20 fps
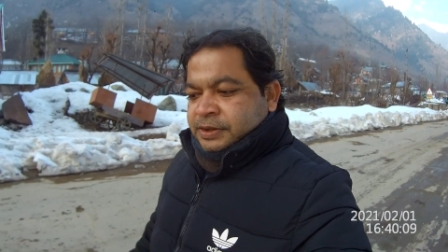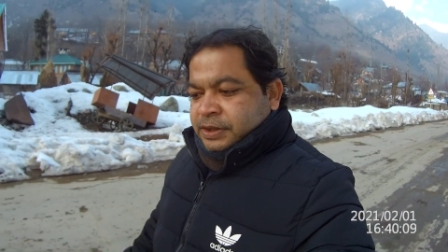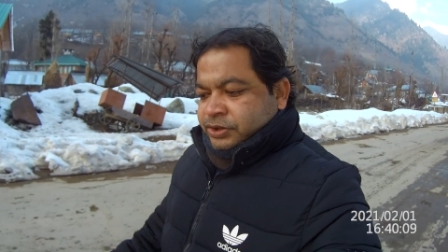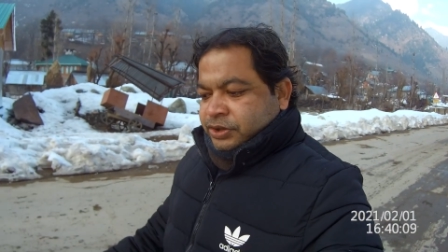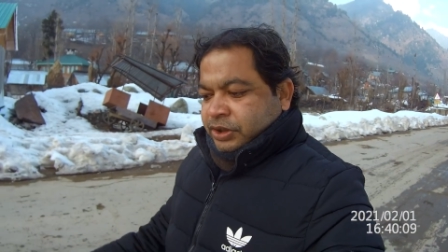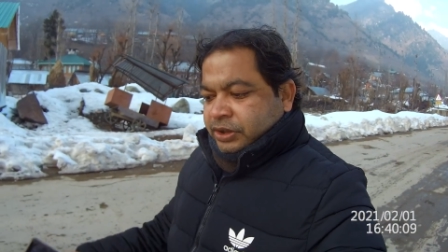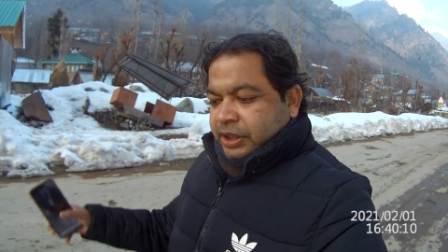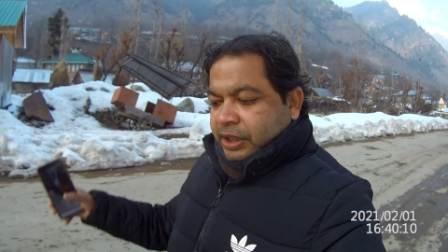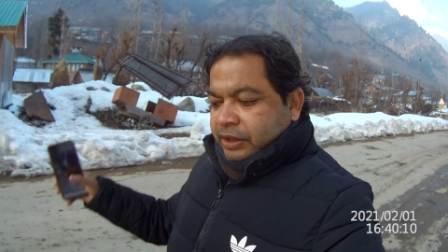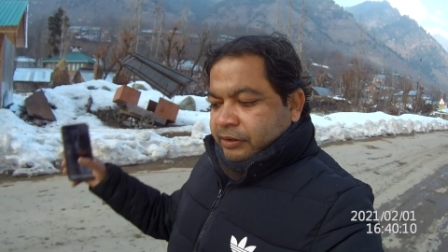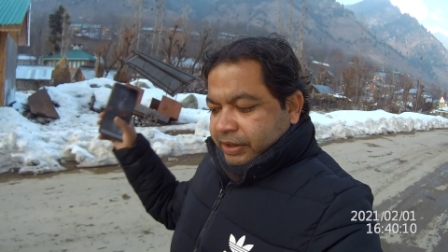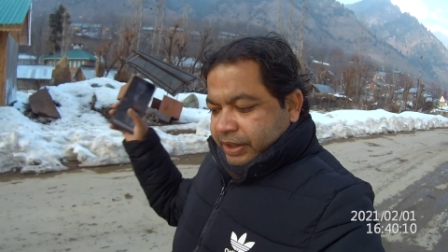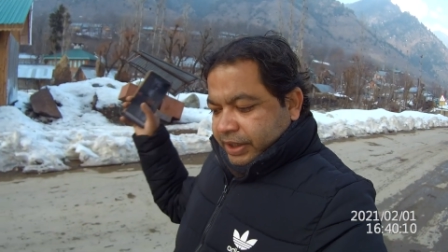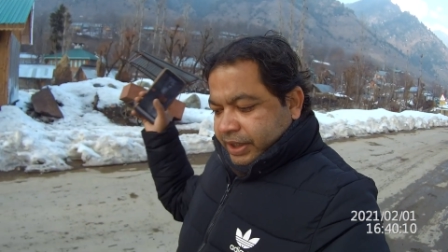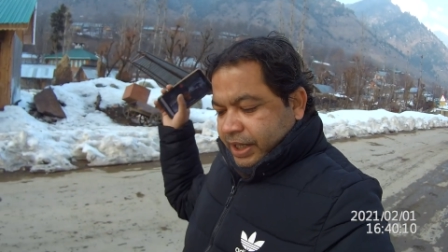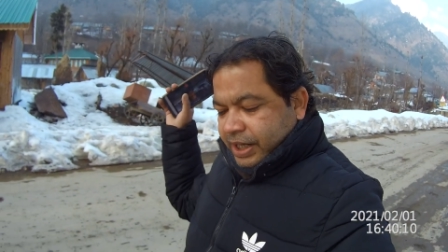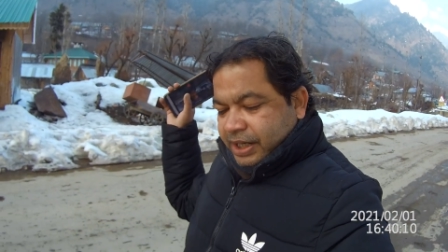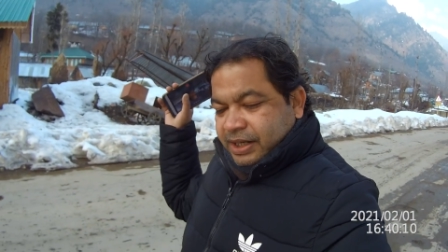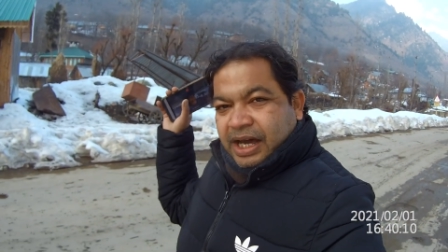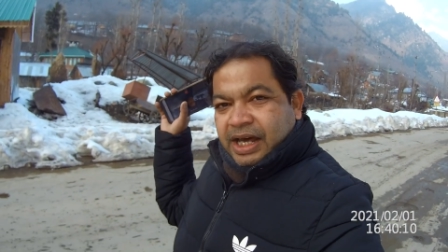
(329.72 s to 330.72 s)
चंदनवाड़ी
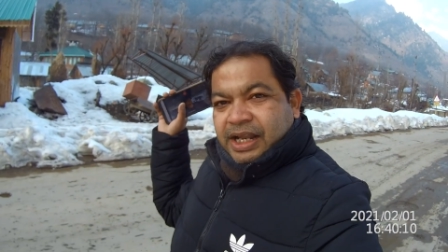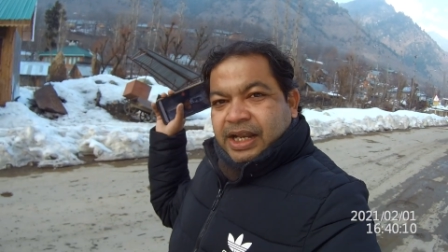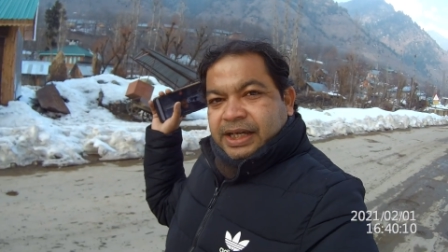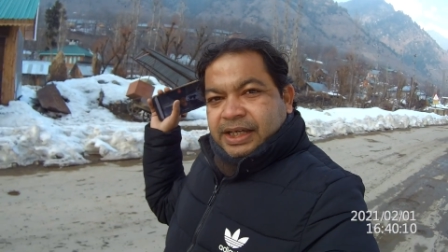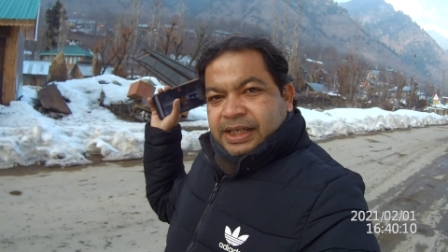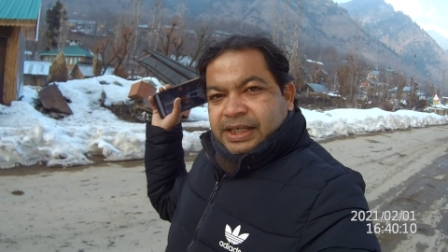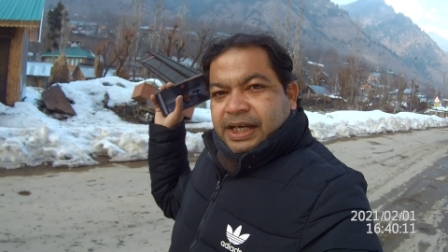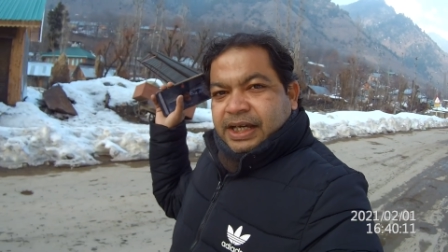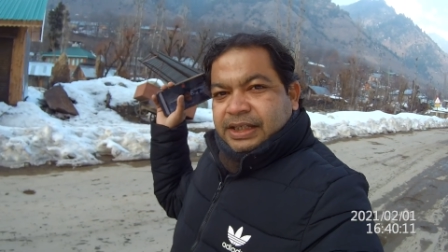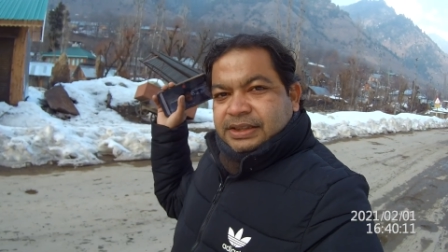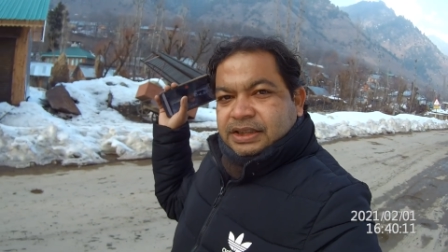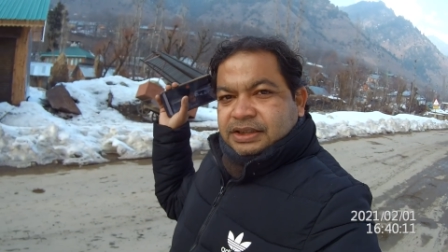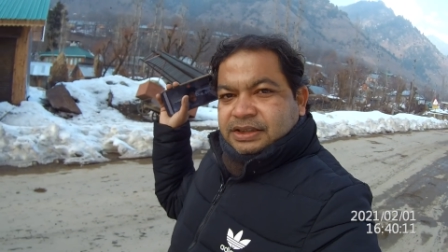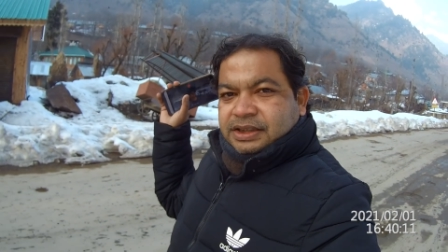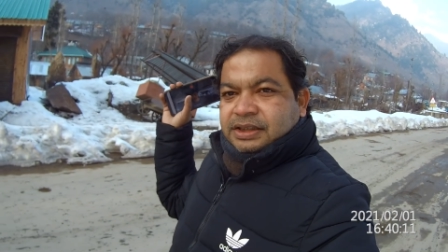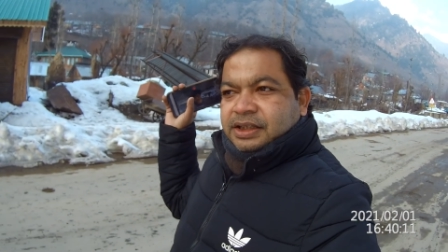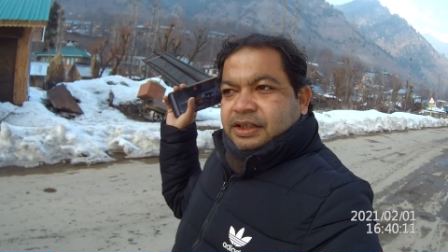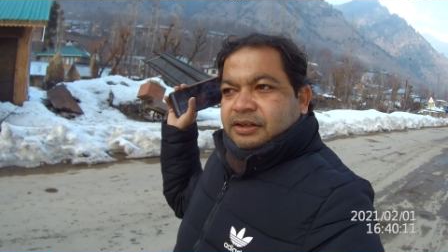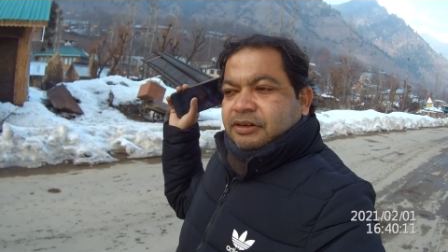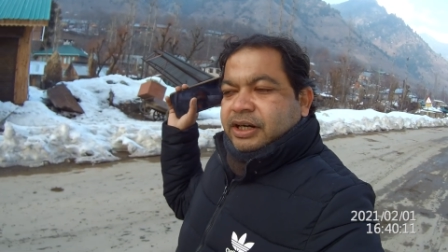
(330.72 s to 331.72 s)
हालांकि यहाँ से
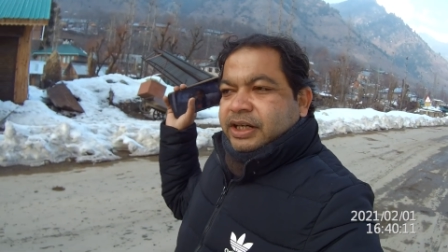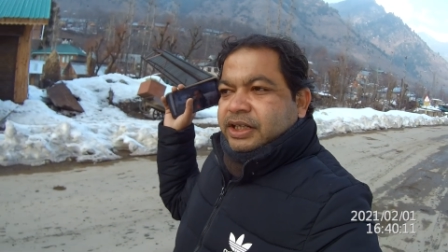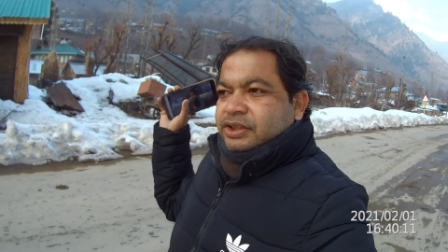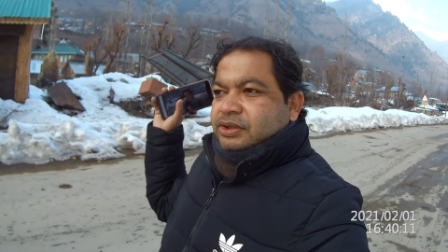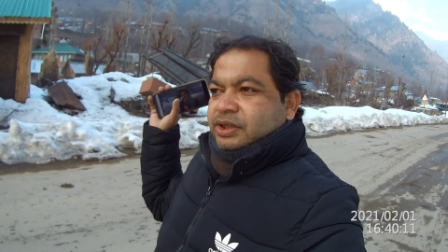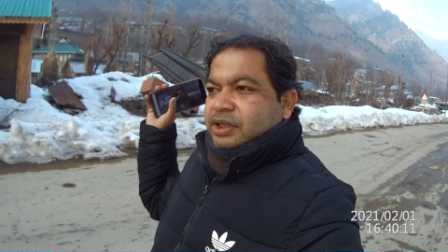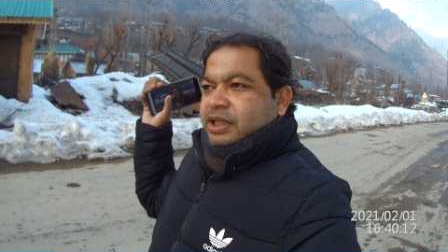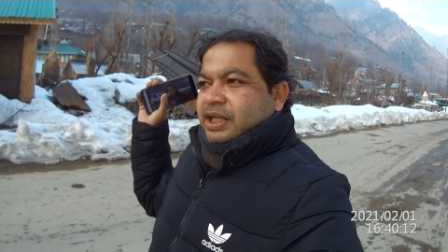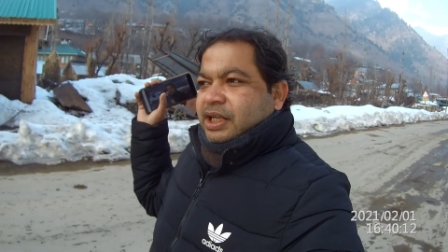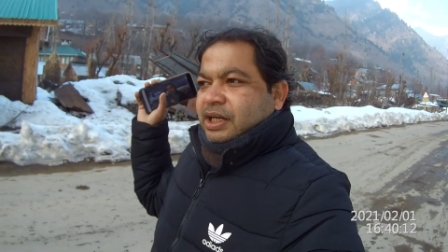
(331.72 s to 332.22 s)
चंदनवाड़ी जो है